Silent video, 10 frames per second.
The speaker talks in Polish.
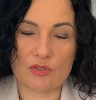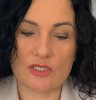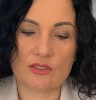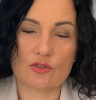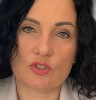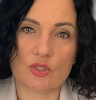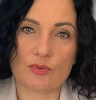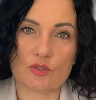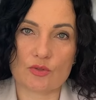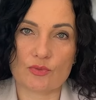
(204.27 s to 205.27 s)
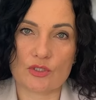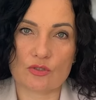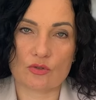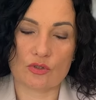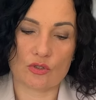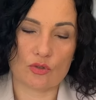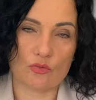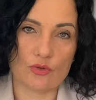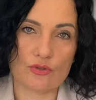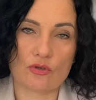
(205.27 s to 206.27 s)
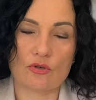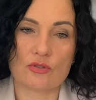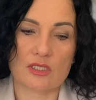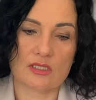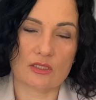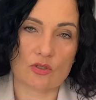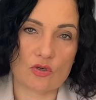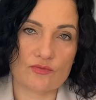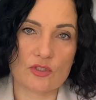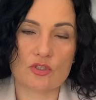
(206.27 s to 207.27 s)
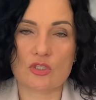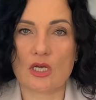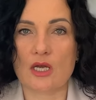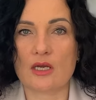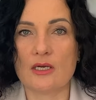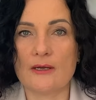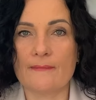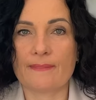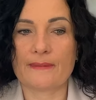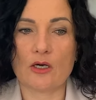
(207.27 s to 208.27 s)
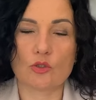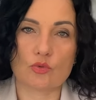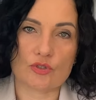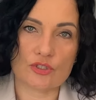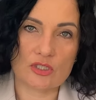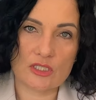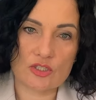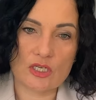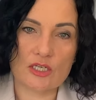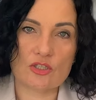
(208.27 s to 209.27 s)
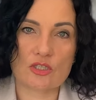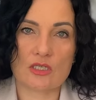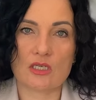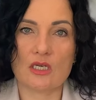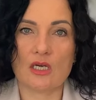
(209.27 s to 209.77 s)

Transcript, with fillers: dlatego że ty potrzebujesz do niego usiąść, zastanowić się, e, odłożyć inne rzeczy,